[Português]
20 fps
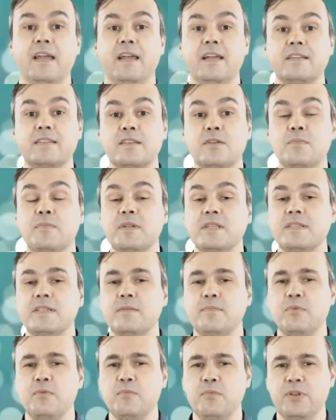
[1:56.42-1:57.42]
Esse é um
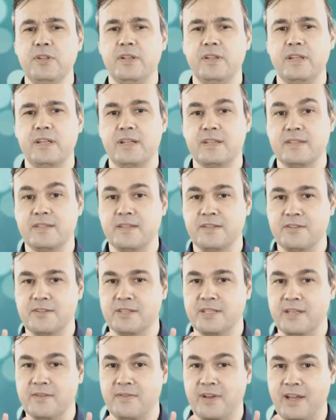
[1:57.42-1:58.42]
princípio muito interessante
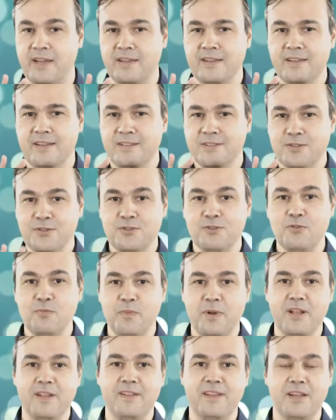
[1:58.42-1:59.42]
que você vai se
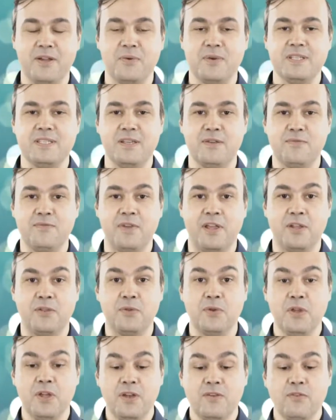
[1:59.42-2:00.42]
surpreender com esse
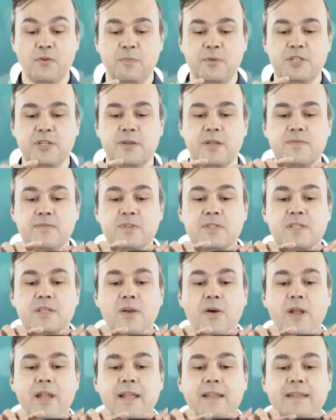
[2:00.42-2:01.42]
efeito vou pedir que você
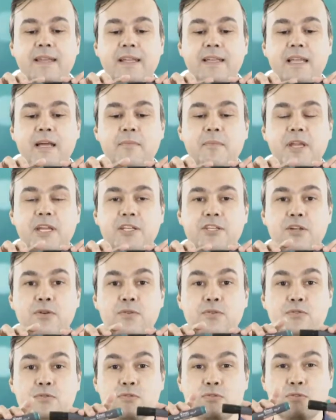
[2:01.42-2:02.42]
olhe atentamente
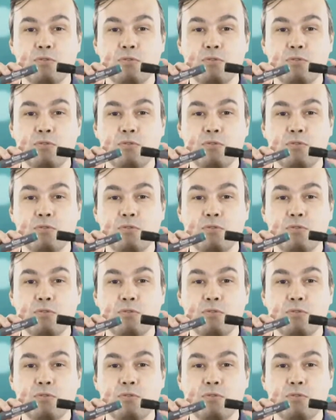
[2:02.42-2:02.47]
onde os